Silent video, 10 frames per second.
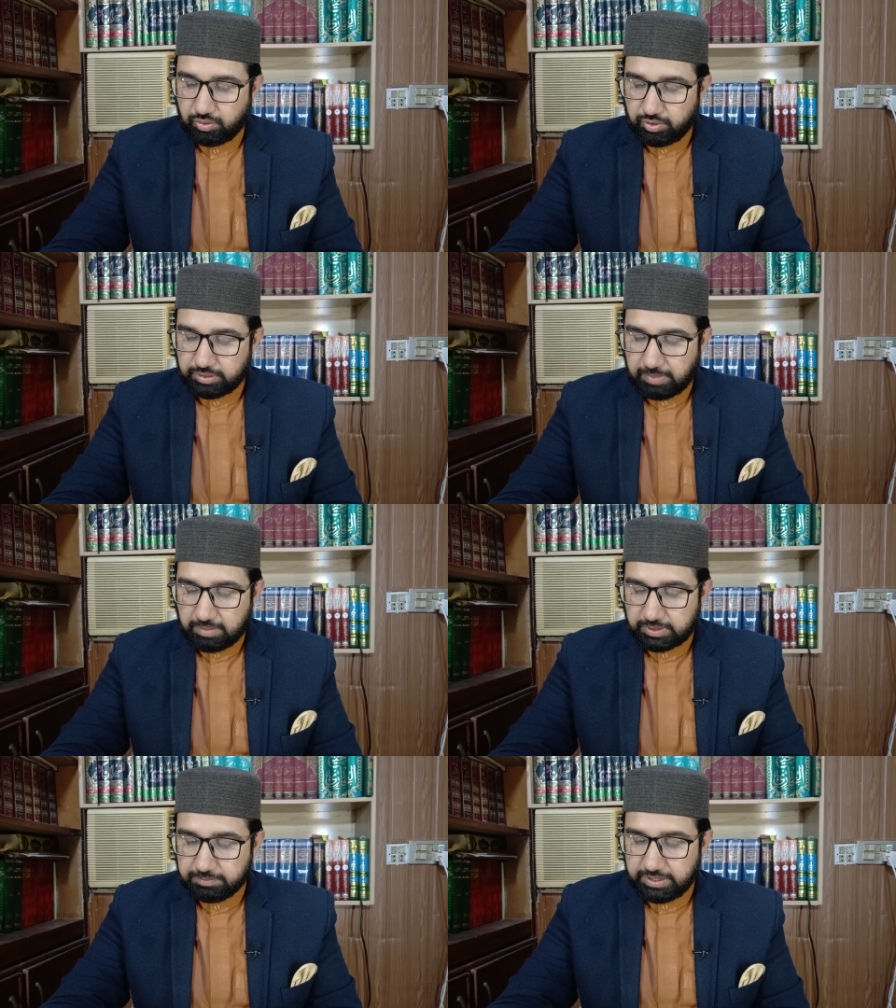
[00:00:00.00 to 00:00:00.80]
और
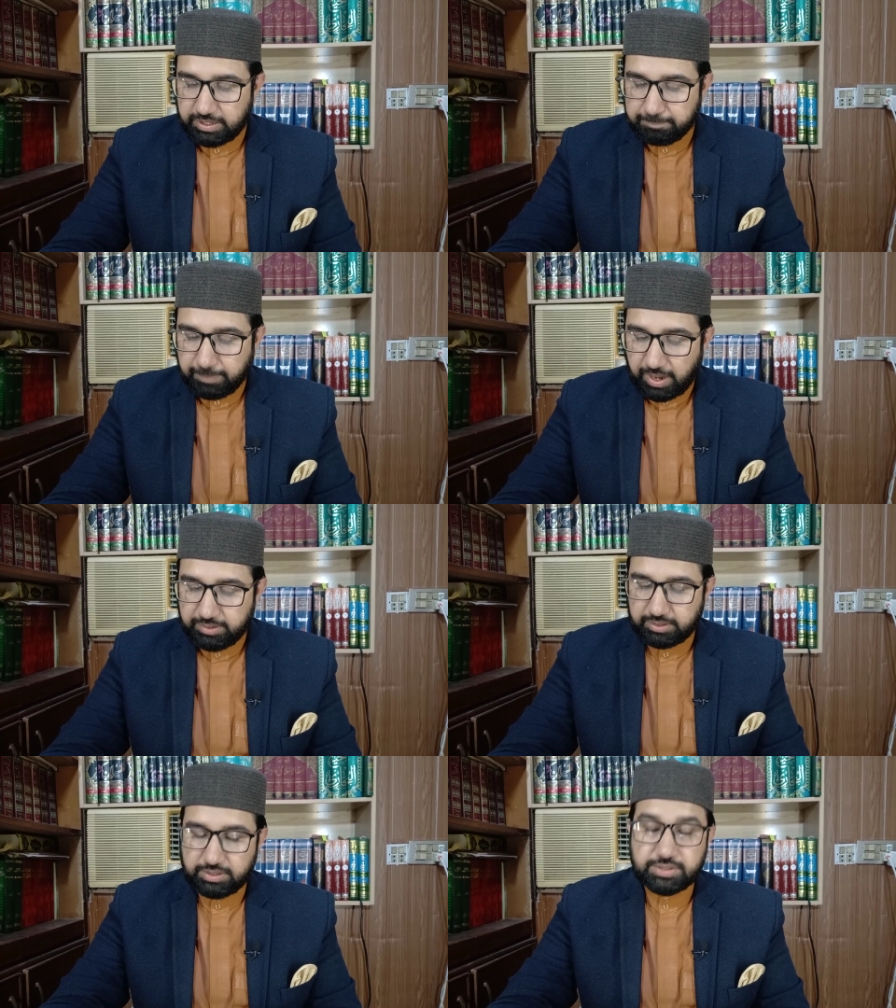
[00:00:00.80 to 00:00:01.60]
इमाम इबन
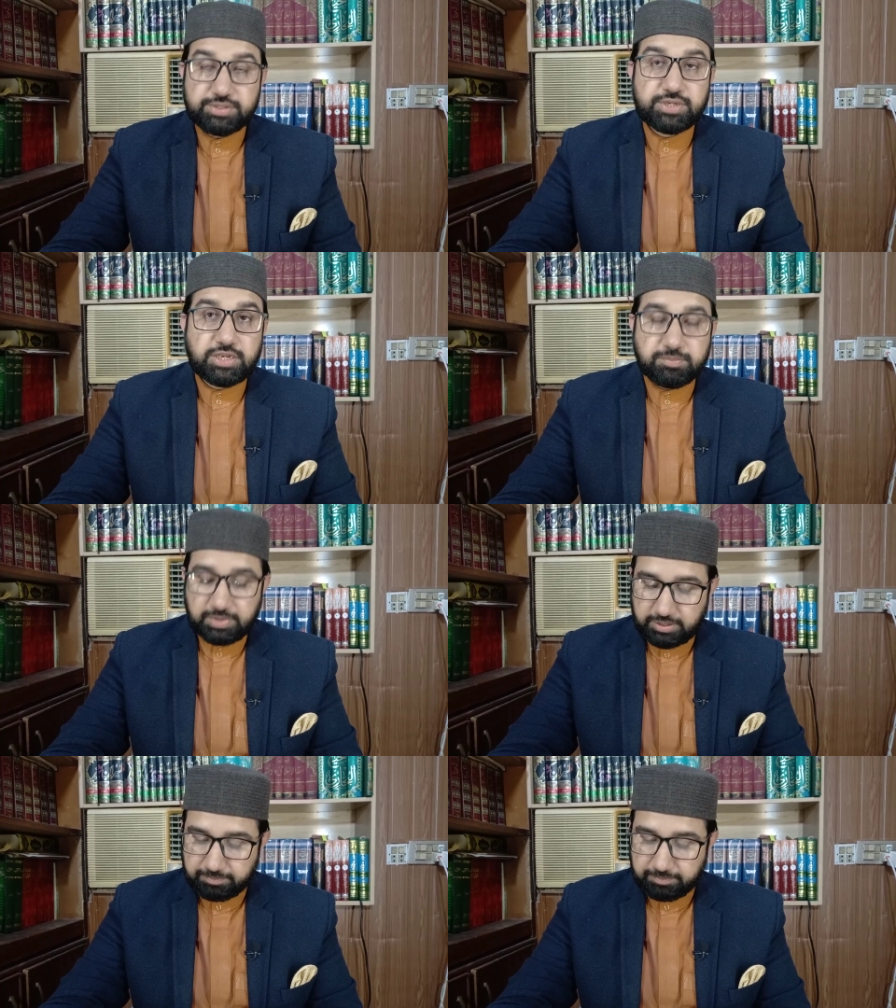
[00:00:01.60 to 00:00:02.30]
हिब्बान ने सही इबन